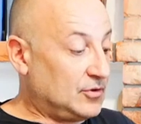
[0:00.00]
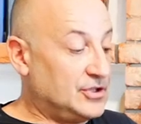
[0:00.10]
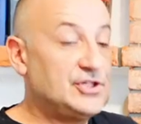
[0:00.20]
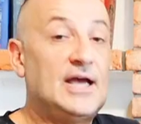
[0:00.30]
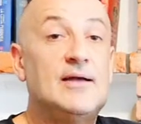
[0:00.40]
che
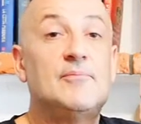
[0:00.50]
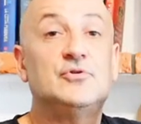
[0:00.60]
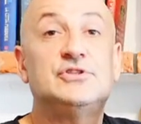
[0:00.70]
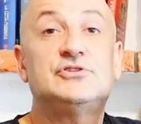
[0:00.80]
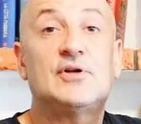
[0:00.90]
c'è
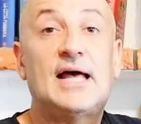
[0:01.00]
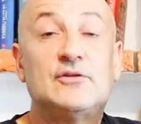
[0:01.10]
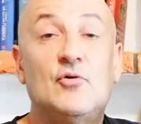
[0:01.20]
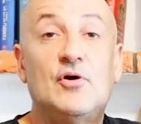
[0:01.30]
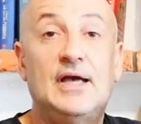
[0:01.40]

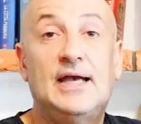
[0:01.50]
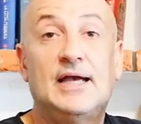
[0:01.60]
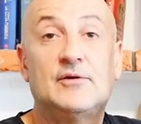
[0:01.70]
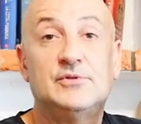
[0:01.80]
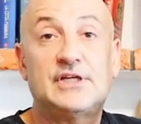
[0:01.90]
posizionato
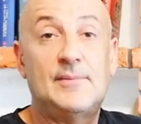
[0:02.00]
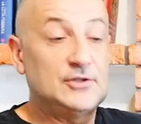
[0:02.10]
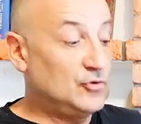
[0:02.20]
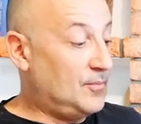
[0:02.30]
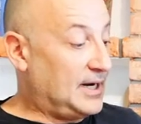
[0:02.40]
eh, chiama,
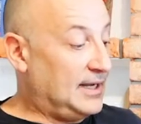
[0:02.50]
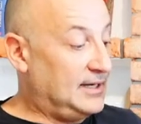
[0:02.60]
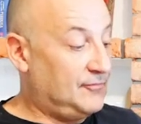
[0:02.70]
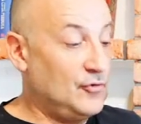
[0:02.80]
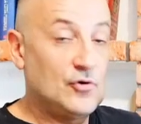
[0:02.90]
sopra
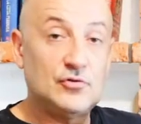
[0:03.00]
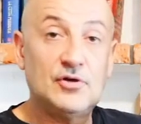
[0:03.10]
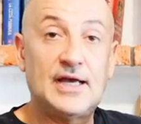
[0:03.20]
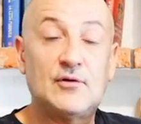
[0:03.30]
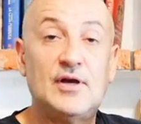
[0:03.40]
il
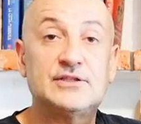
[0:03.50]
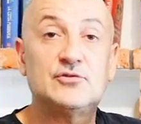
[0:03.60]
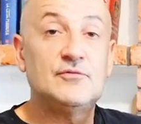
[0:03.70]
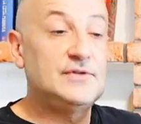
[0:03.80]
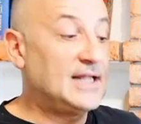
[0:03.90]
forno, che è
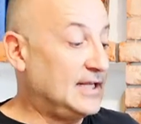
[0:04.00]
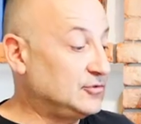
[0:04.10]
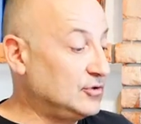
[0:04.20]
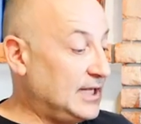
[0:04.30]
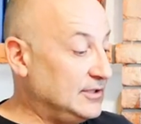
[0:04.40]
questo, vi darà
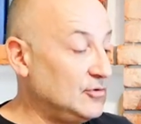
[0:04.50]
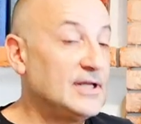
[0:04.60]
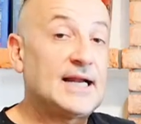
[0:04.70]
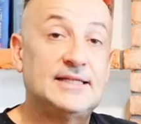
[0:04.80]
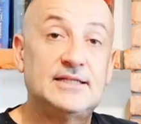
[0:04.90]
soltanto
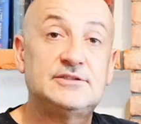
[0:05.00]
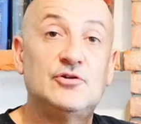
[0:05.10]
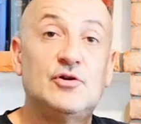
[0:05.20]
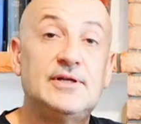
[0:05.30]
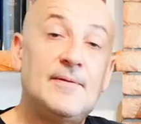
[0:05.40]
le
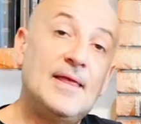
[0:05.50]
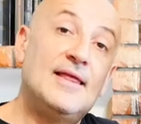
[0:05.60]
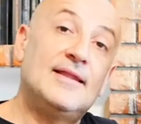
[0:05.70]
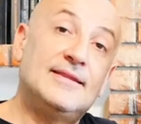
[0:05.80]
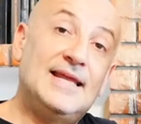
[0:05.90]
gradazioni
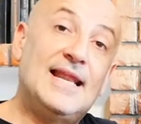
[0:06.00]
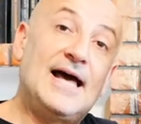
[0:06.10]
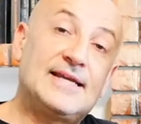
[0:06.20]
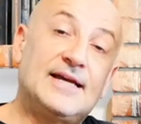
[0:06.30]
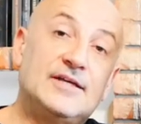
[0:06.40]

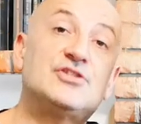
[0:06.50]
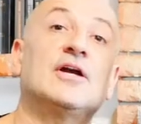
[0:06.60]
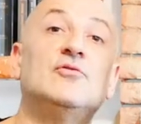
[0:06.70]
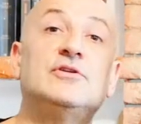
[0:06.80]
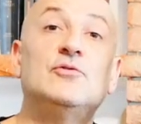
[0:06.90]
dell'aria che
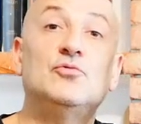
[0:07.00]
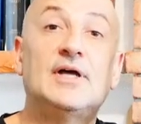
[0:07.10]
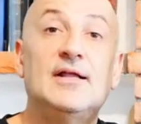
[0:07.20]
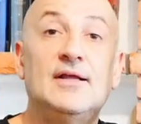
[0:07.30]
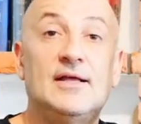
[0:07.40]
c'è
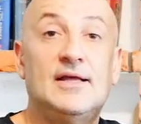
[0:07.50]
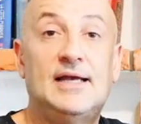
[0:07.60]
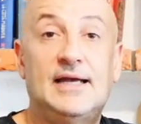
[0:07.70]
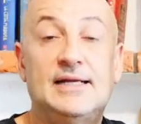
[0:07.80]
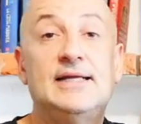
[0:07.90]
contenuta
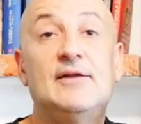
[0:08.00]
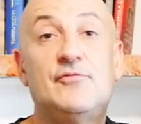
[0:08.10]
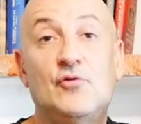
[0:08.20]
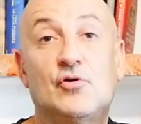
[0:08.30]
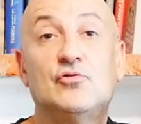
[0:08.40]
eh, nel
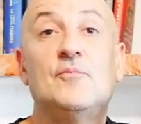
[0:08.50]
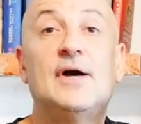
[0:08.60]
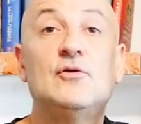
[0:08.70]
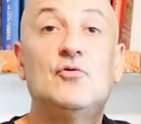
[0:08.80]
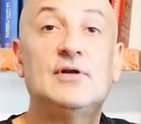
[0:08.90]
forno,
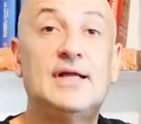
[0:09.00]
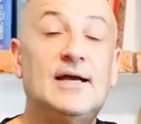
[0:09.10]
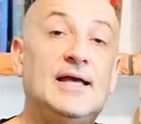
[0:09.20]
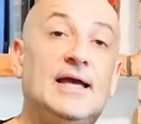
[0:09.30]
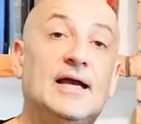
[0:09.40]
ma non,
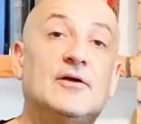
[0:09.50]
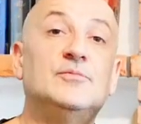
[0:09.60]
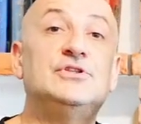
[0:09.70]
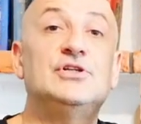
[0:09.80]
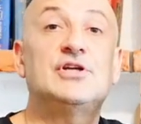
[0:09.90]
eh,
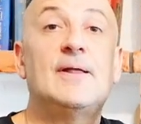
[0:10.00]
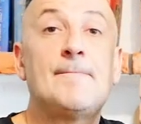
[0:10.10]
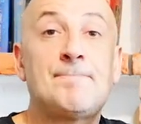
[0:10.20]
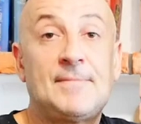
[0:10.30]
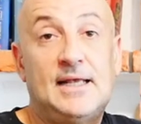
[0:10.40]
come si dice,
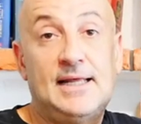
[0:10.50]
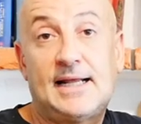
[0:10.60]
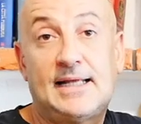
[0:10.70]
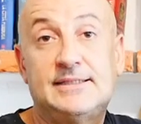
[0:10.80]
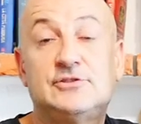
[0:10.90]
le
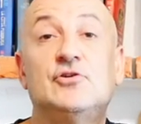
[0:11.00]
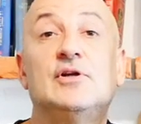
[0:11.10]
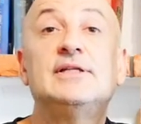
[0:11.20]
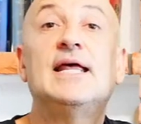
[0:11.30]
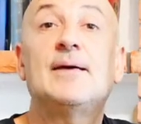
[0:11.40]

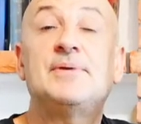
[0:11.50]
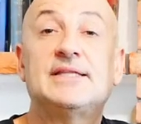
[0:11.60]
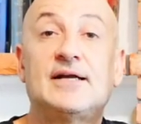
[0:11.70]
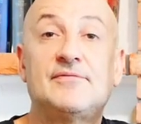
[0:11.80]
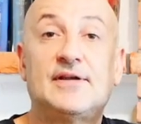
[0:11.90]
gradazioni della
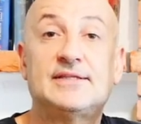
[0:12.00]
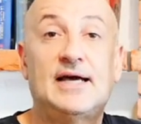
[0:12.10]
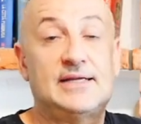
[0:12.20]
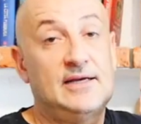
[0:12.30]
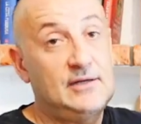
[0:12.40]
pietra
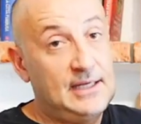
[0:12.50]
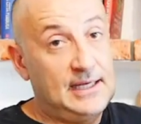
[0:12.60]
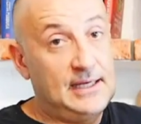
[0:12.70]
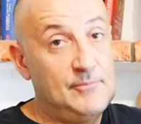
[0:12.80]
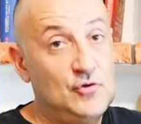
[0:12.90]
refrattaria.
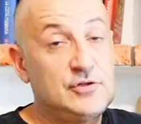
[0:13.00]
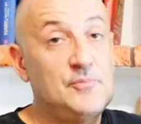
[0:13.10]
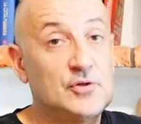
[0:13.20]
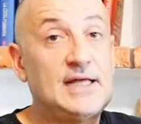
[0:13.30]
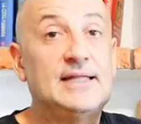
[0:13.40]
È molto
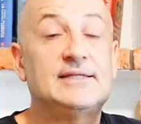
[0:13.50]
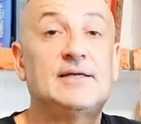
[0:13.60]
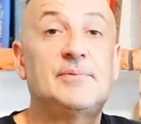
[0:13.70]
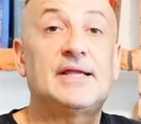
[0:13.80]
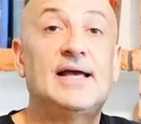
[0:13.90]
importante
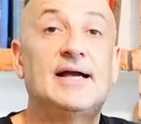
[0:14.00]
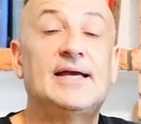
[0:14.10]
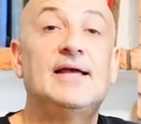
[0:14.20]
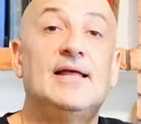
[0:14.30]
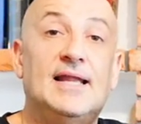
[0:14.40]
sapere
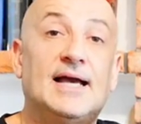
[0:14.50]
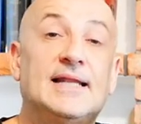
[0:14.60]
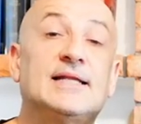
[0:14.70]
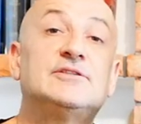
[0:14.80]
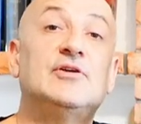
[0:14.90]
anche la
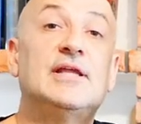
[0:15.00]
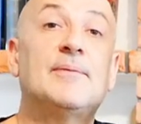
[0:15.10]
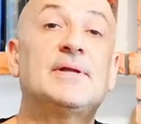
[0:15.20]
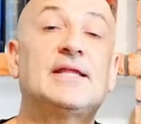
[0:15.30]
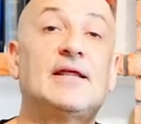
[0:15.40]
gradazione
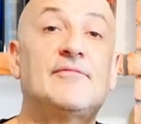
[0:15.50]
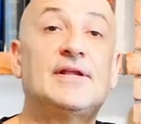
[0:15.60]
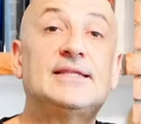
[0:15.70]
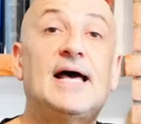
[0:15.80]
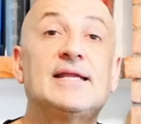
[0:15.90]
della pietra
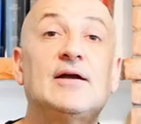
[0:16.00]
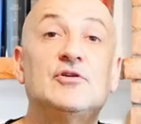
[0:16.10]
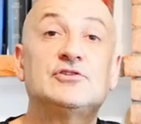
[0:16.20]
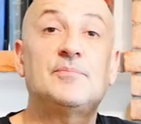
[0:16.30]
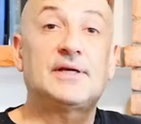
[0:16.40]
refrattaria,
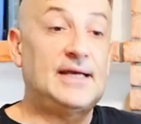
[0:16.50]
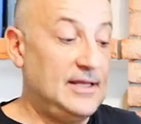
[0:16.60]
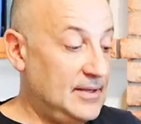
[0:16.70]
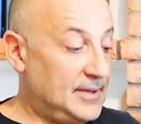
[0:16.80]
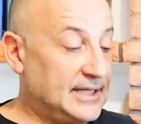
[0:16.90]
questo perché?
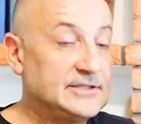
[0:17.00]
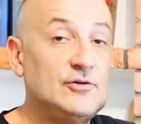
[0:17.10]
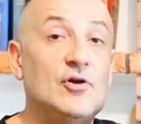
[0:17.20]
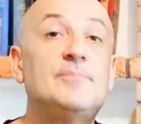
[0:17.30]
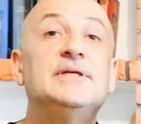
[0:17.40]
Perché se
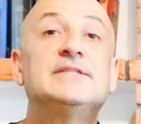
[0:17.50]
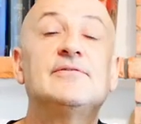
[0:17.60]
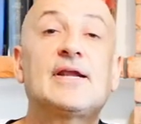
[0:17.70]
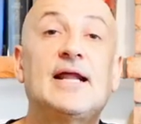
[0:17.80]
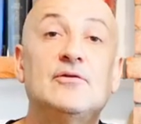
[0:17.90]
no le pizze
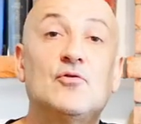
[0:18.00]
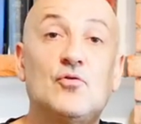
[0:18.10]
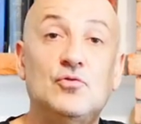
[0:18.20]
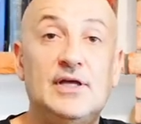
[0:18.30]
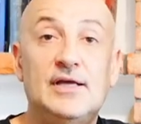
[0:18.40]
verranno
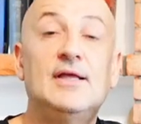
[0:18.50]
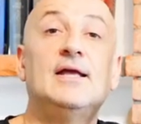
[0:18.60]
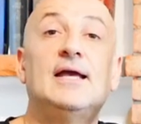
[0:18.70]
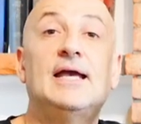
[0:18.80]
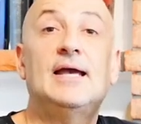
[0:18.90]
crude,
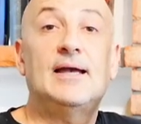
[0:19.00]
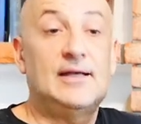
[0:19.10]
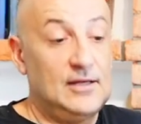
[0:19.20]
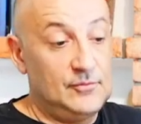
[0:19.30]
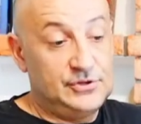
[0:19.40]
eh,
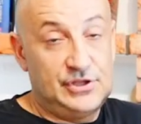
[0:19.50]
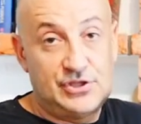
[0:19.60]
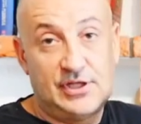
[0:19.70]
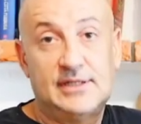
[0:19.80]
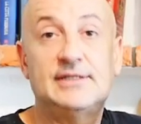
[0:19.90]
come si
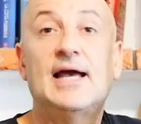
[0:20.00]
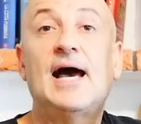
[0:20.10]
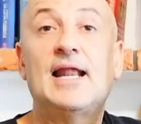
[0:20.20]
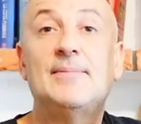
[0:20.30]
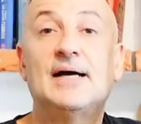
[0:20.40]
dice,
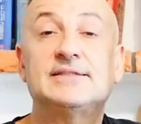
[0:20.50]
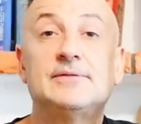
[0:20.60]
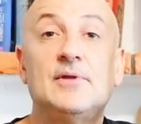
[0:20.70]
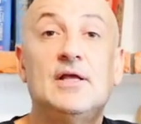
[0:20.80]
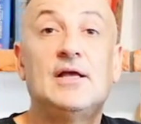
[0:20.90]
alla
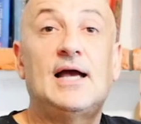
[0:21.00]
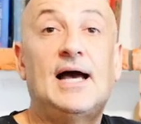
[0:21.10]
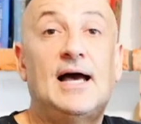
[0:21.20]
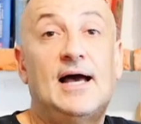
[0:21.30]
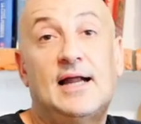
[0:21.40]
base.
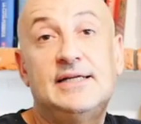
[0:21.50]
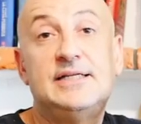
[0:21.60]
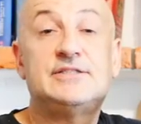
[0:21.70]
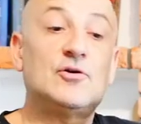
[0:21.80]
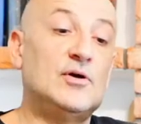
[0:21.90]

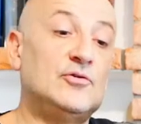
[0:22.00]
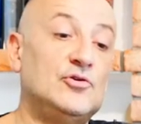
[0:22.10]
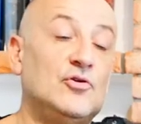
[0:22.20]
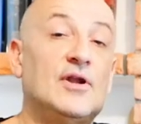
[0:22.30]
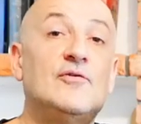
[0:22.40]
All'inizio, quando
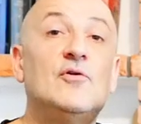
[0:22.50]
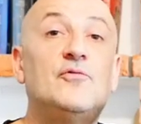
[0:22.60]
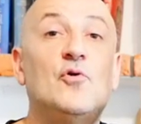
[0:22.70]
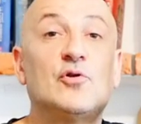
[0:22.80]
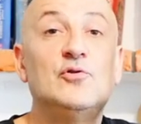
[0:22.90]
io non avevo il
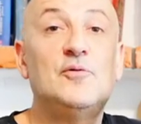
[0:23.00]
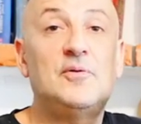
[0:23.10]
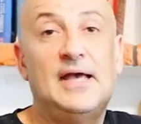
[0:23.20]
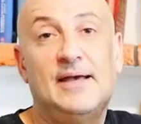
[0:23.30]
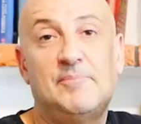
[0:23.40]
forno,
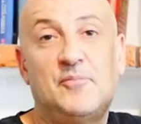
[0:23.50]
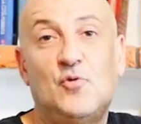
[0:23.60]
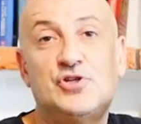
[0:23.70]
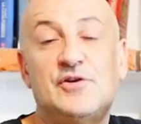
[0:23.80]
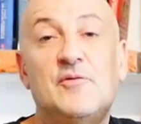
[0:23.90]
eh,
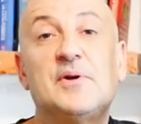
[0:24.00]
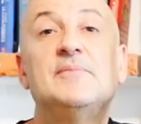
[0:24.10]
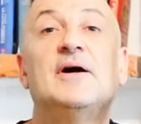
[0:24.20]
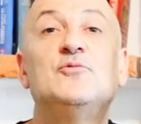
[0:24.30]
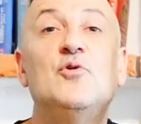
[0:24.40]
cuocevo
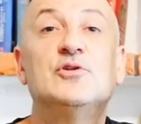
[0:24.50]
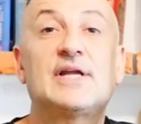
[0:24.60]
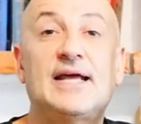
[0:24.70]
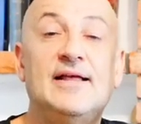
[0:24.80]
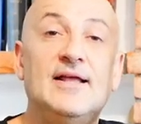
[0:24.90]
prima due o
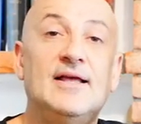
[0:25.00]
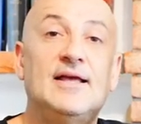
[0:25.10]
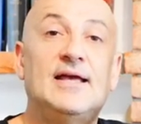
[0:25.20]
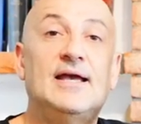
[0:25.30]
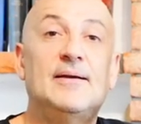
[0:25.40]
tre,
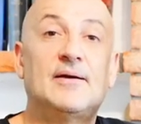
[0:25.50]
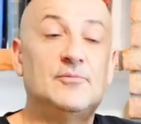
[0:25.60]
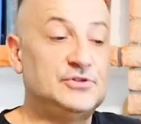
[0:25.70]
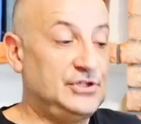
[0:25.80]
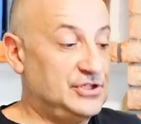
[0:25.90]
eh,
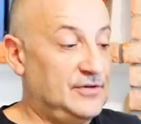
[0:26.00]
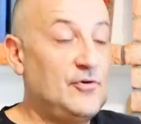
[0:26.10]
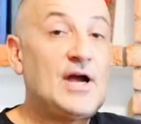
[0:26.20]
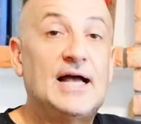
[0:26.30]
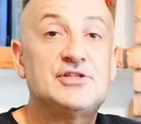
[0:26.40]
come si dice,
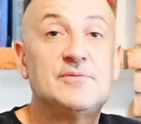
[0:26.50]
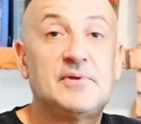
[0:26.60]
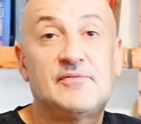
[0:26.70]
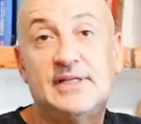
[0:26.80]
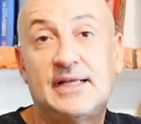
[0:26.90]
focacce
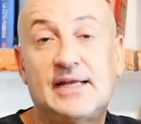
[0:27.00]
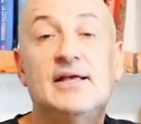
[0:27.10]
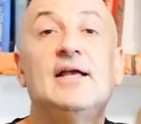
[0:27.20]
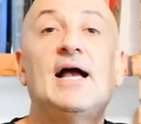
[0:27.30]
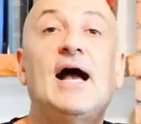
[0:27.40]
per vedere
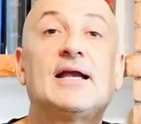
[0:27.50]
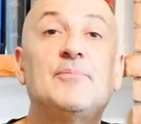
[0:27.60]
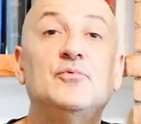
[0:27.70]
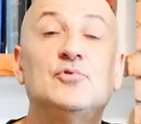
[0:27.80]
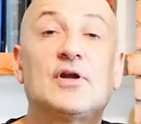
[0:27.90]
a che
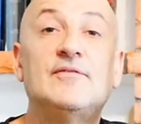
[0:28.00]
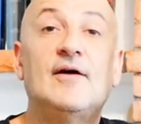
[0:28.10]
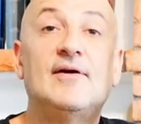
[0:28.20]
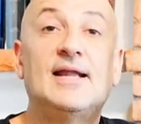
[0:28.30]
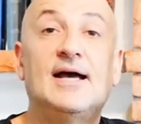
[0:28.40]
punto
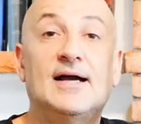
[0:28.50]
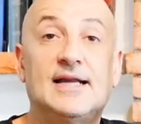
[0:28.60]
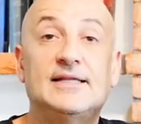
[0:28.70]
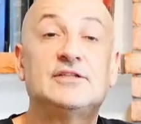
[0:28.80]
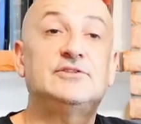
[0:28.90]
arrivava la
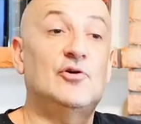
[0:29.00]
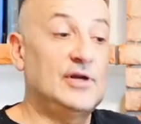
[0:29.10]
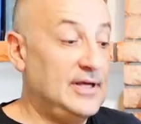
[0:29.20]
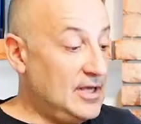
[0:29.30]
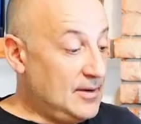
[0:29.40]
gradazione.